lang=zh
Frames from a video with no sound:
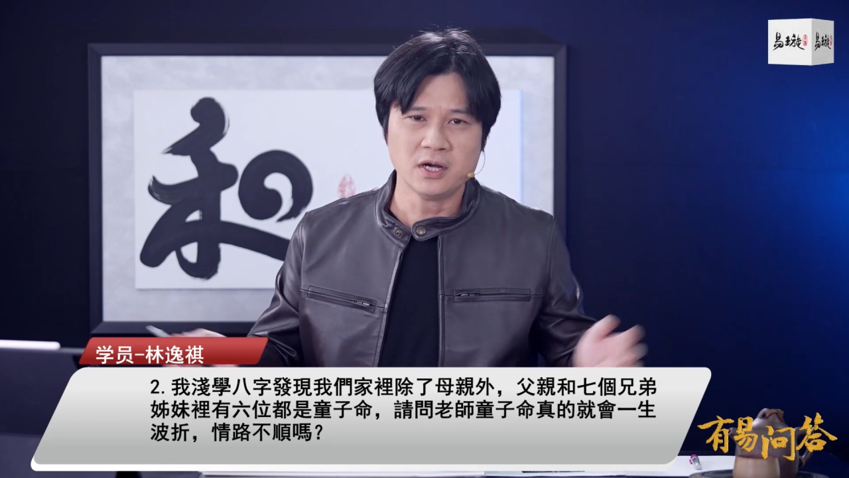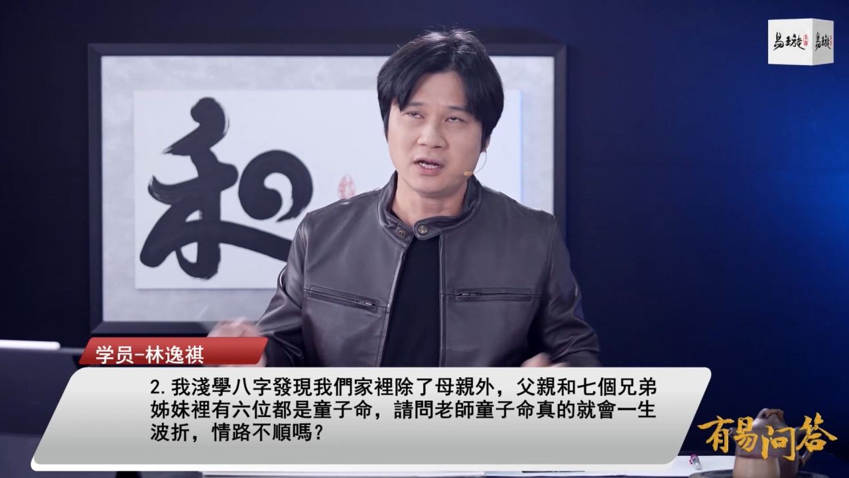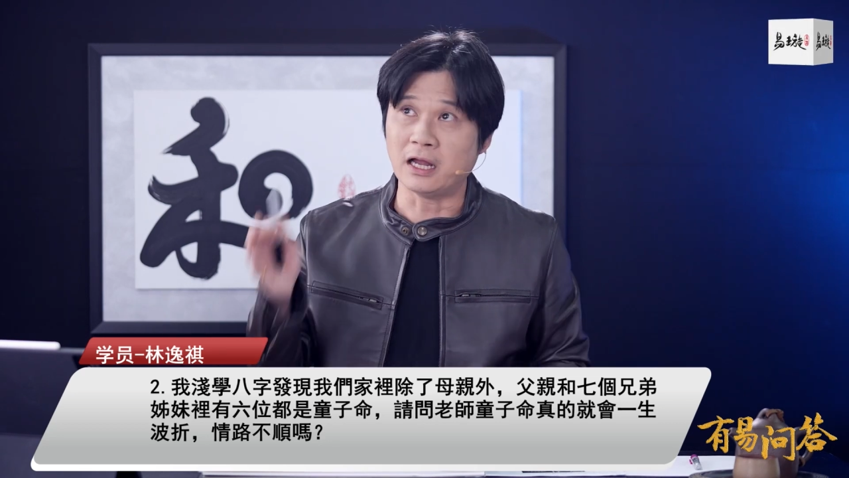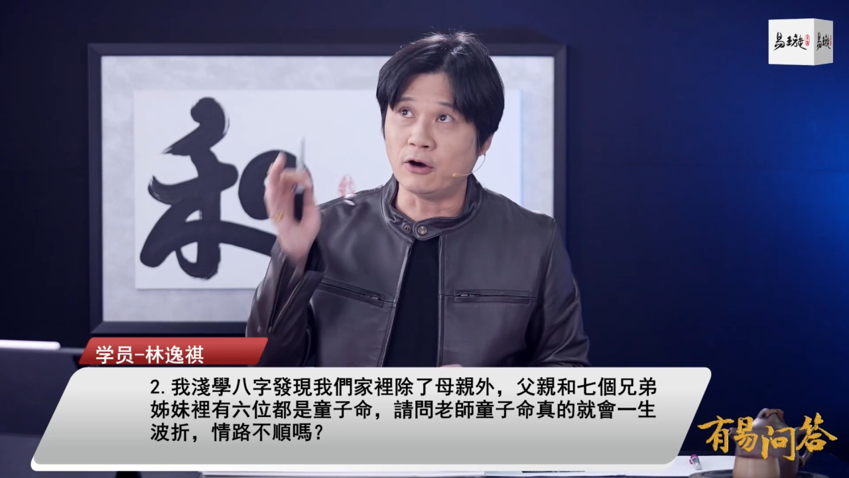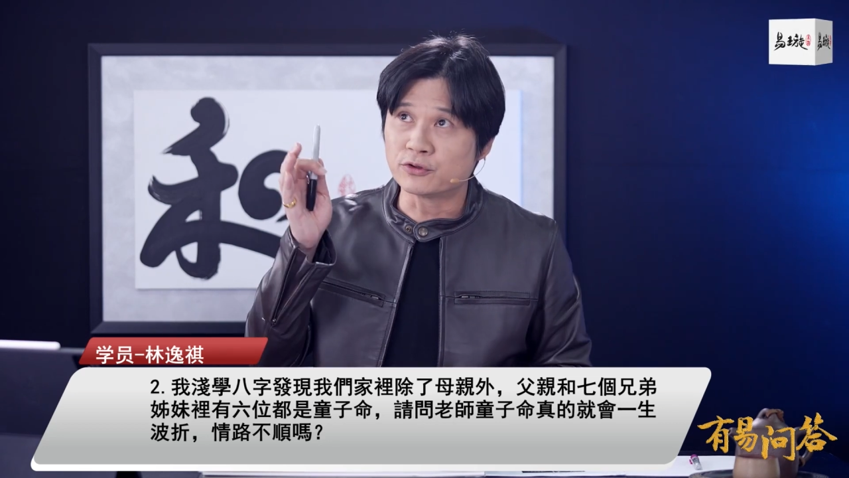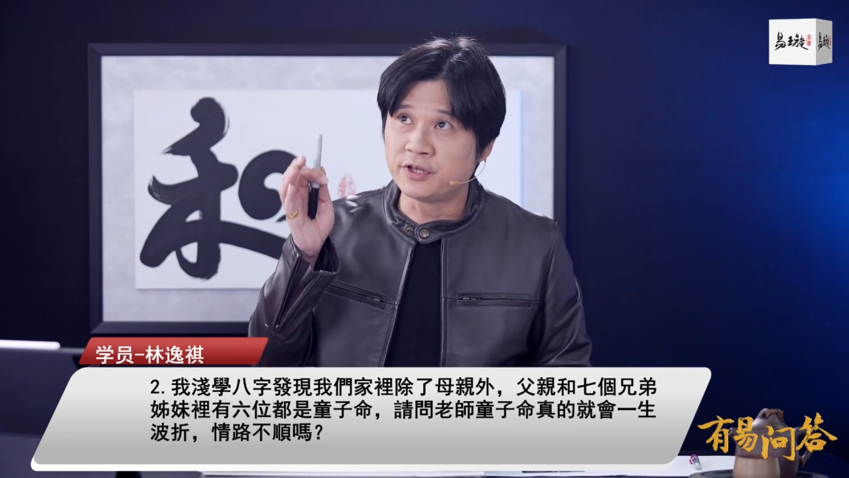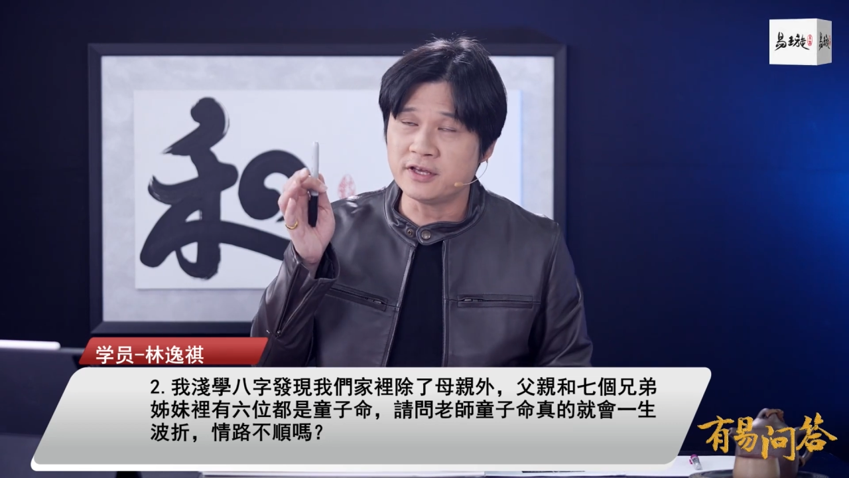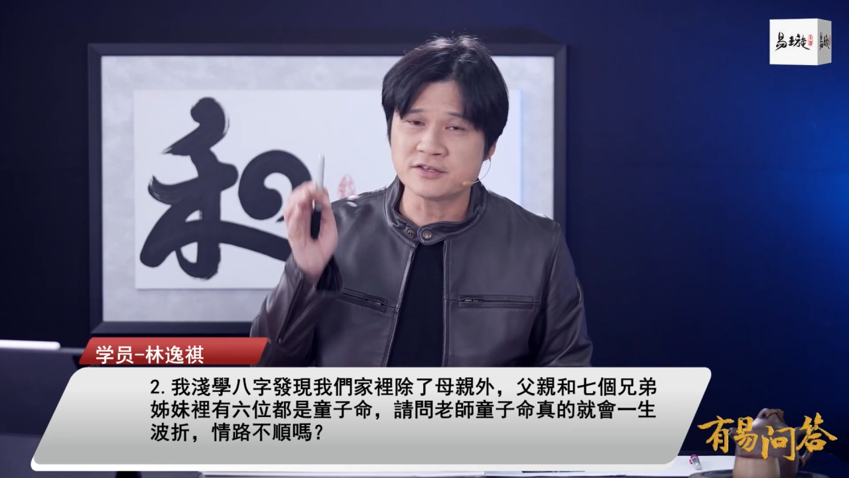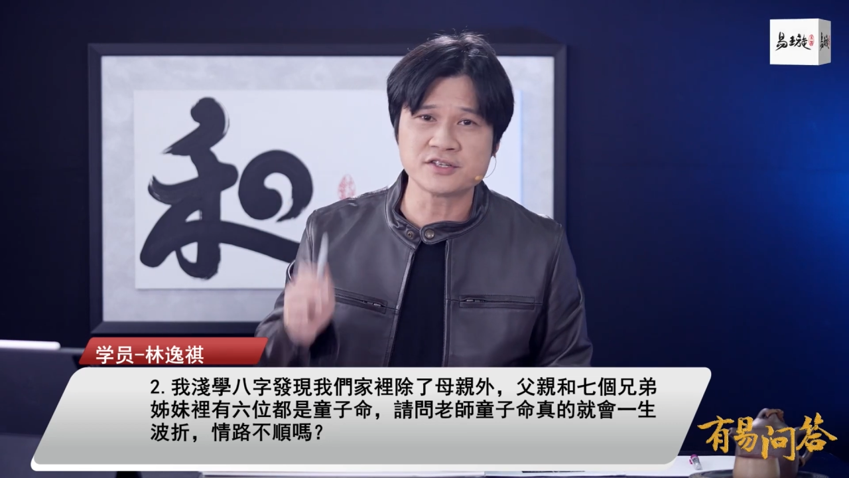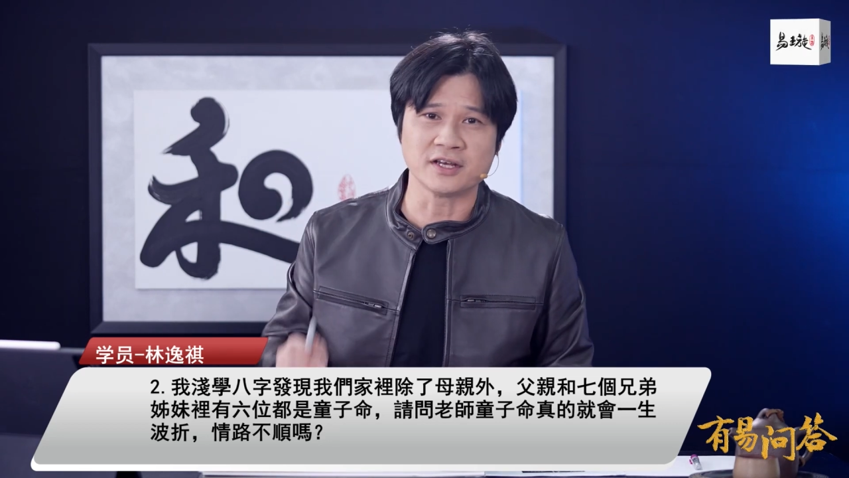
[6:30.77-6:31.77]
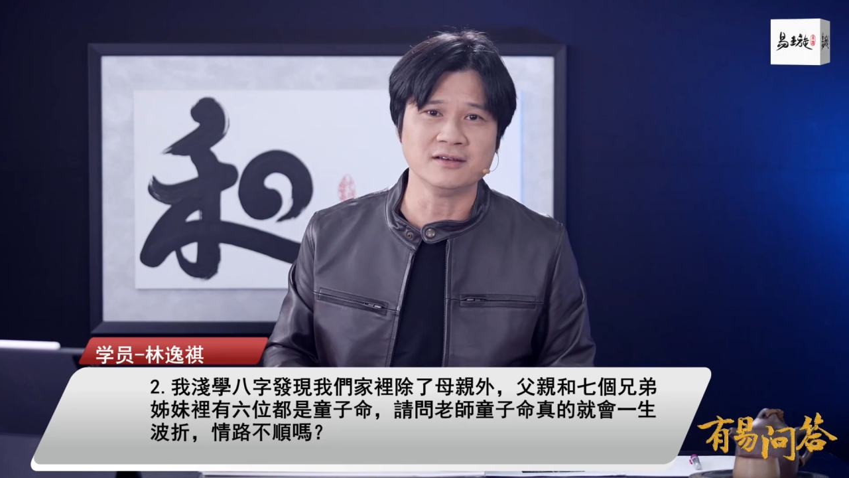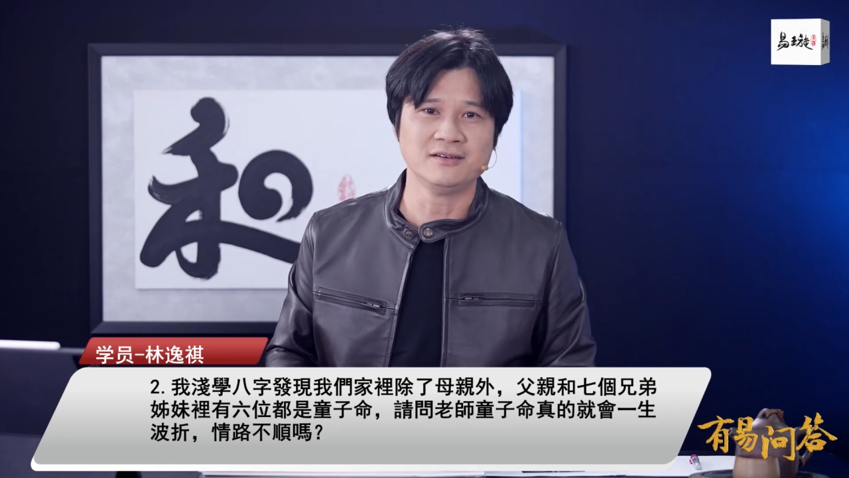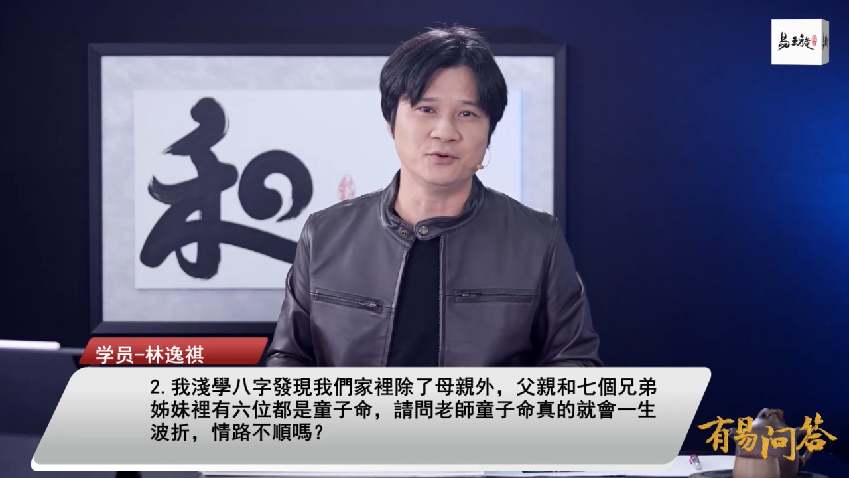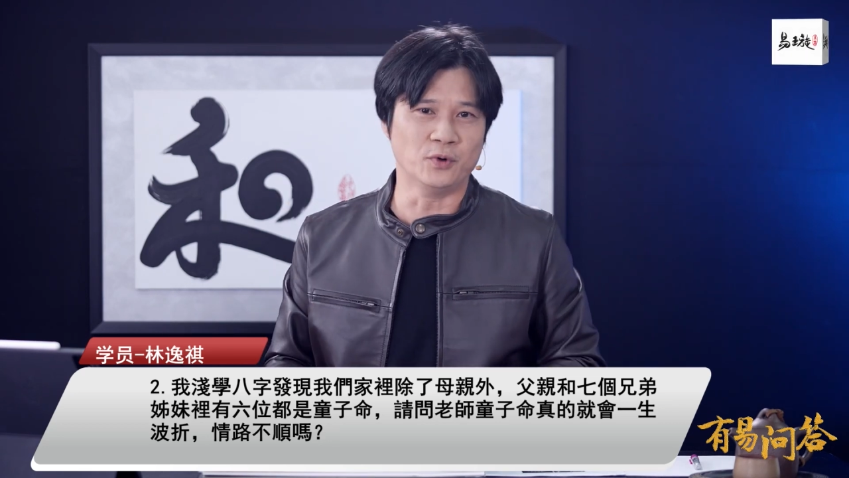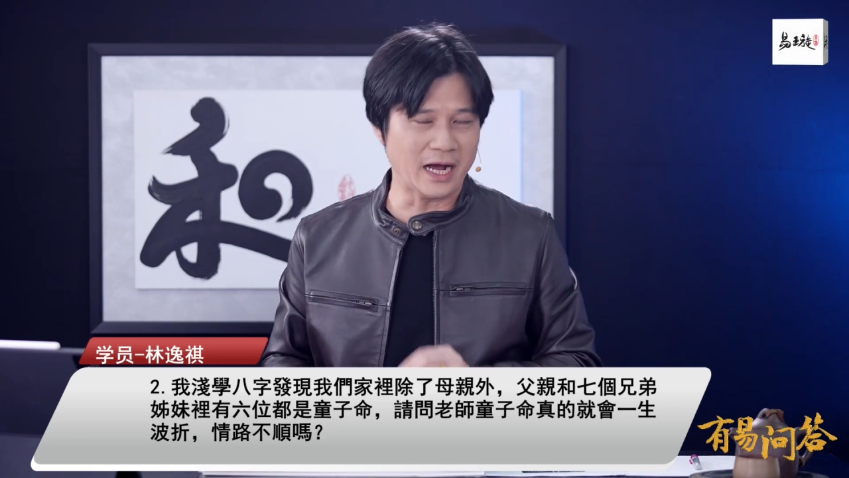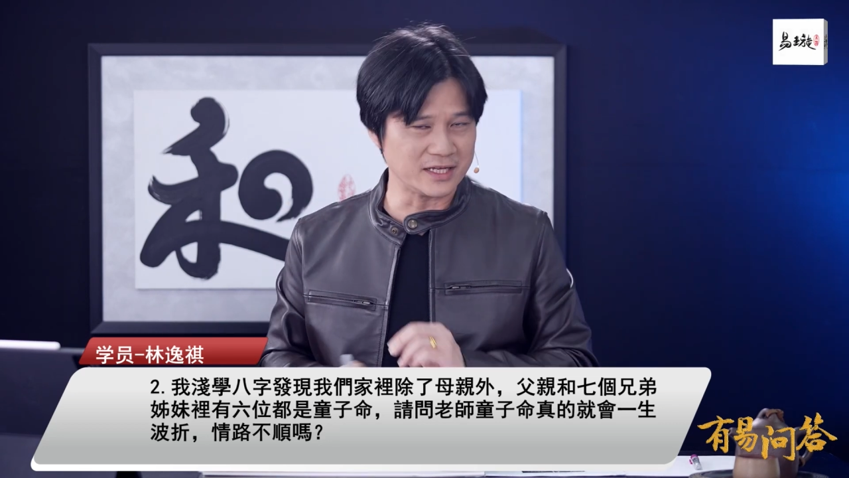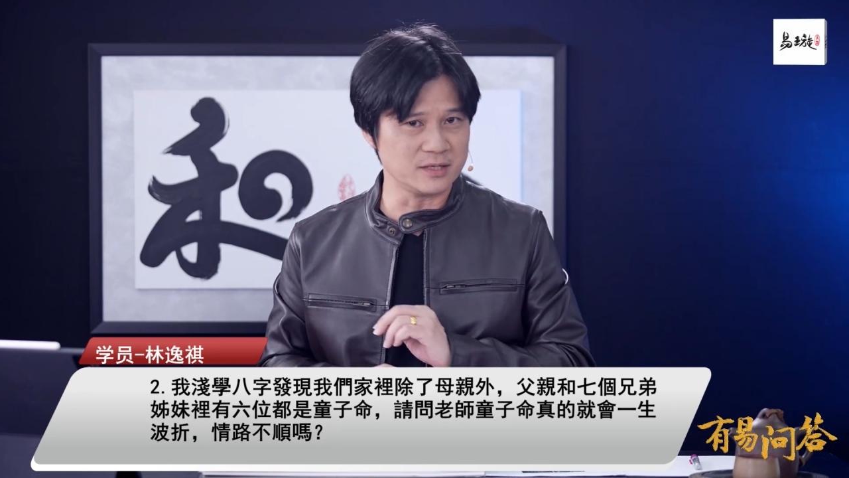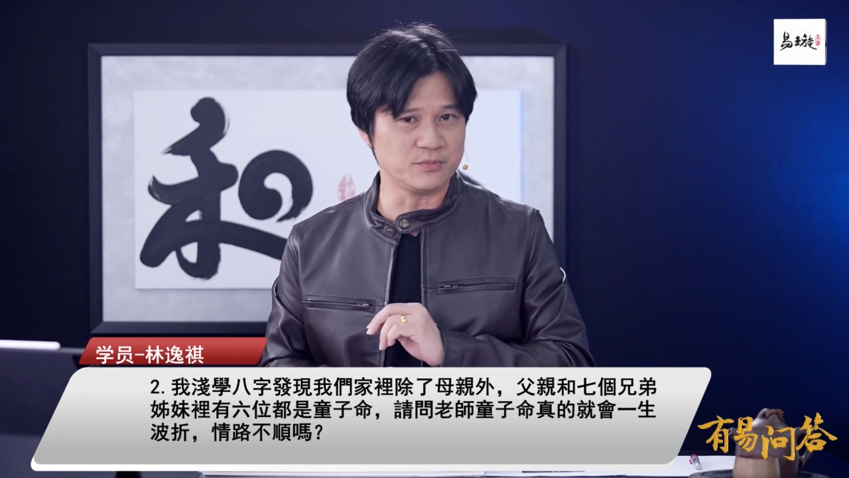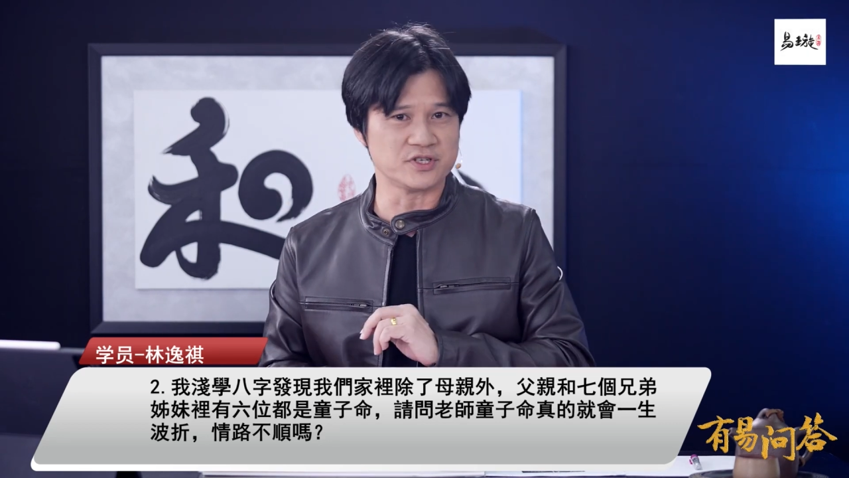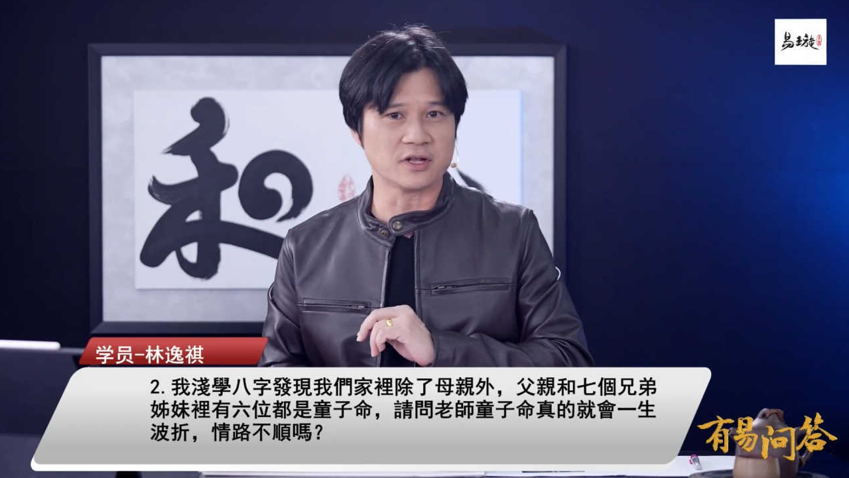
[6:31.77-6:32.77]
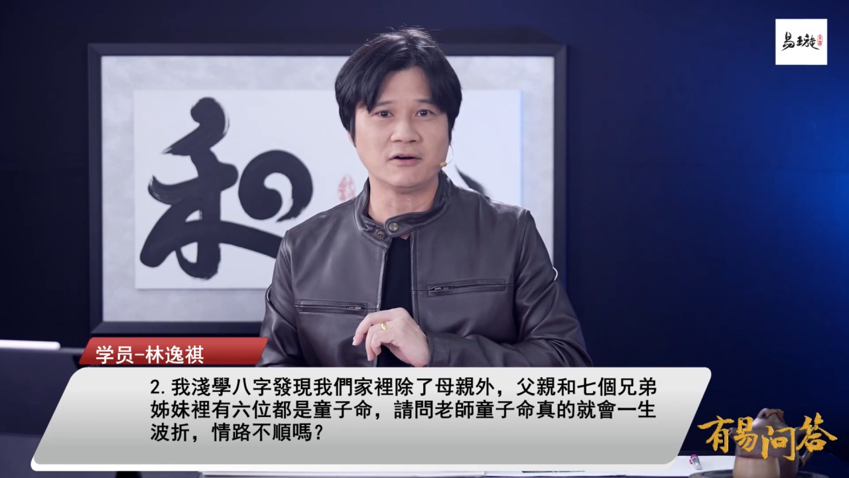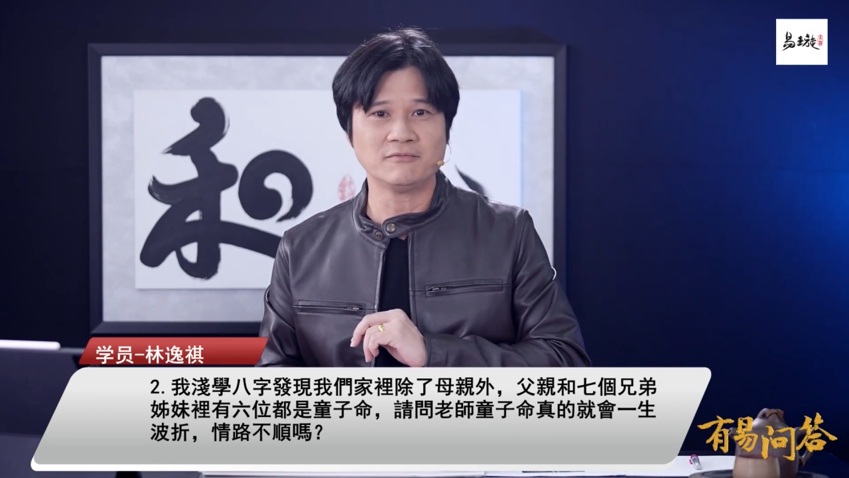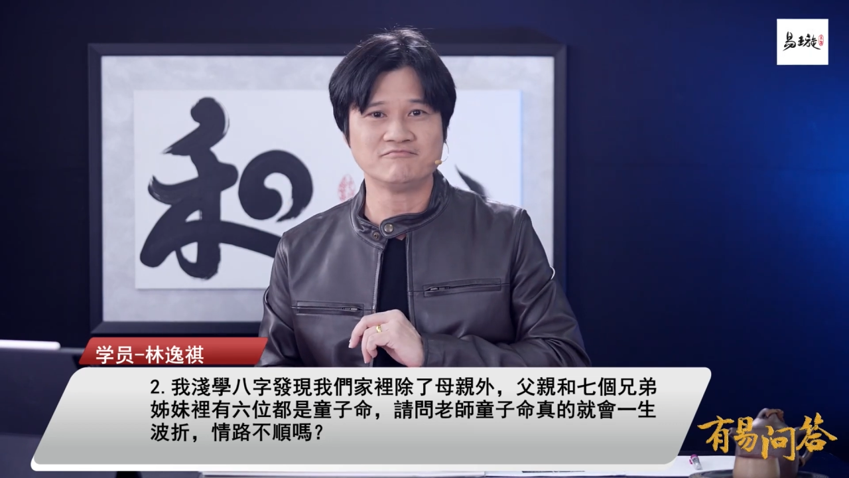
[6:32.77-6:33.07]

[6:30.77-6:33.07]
老天爷是谁？我还真的不知道，